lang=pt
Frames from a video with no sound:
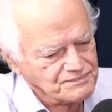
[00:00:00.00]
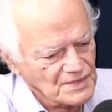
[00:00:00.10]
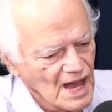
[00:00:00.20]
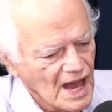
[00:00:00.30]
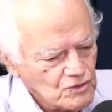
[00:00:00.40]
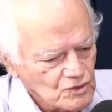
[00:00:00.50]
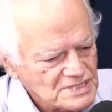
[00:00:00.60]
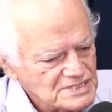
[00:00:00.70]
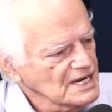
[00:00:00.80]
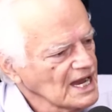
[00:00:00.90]
Aí eu
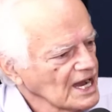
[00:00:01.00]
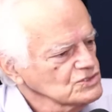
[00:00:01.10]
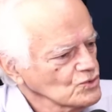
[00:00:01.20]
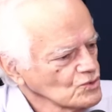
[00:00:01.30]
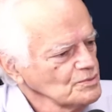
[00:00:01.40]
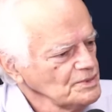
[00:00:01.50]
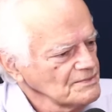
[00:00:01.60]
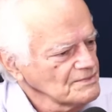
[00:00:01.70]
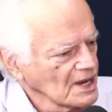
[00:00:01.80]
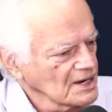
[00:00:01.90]
comecei na Rádio Clube,
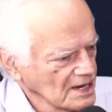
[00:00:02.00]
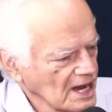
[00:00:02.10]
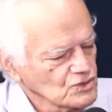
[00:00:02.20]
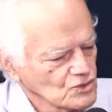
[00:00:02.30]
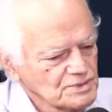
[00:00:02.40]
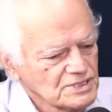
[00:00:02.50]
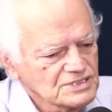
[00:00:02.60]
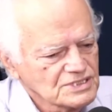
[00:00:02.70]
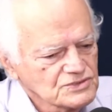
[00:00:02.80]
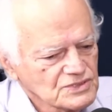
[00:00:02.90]
Rádio Clube de
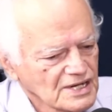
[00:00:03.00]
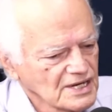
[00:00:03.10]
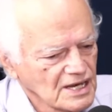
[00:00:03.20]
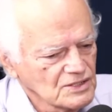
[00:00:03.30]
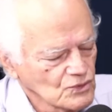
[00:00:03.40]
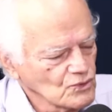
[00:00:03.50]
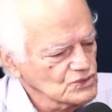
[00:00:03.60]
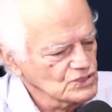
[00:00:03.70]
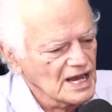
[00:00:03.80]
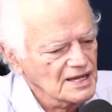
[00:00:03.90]
Santos, ali na, no
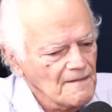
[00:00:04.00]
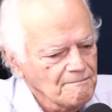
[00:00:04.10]
Gonzaga,